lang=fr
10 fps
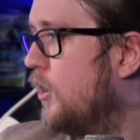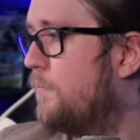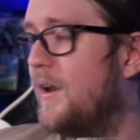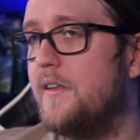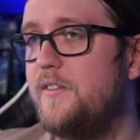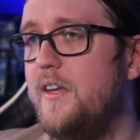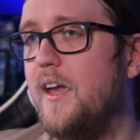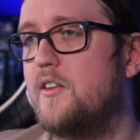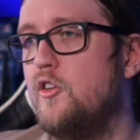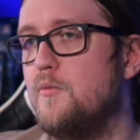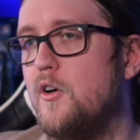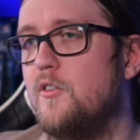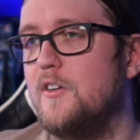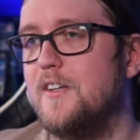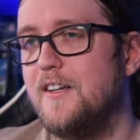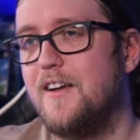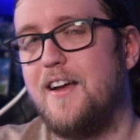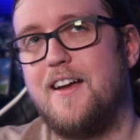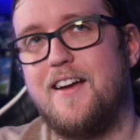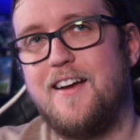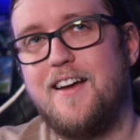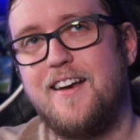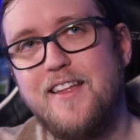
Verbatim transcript: hop là, directement euh,